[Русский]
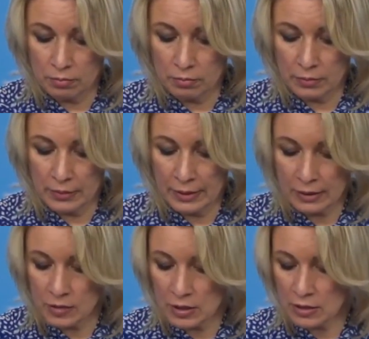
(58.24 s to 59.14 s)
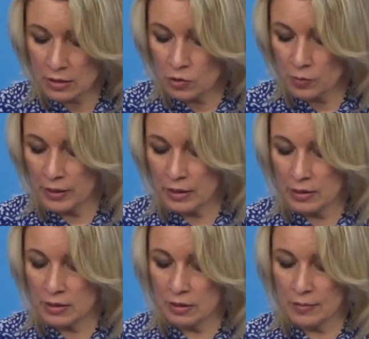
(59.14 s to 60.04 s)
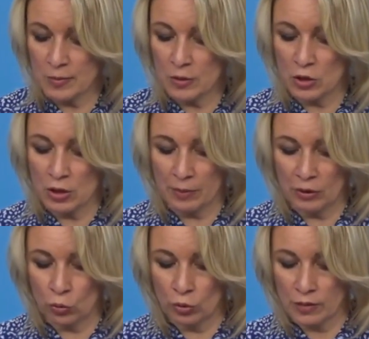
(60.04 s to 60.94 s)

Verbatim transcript: для нас всегда остается приоритетом сближение подходов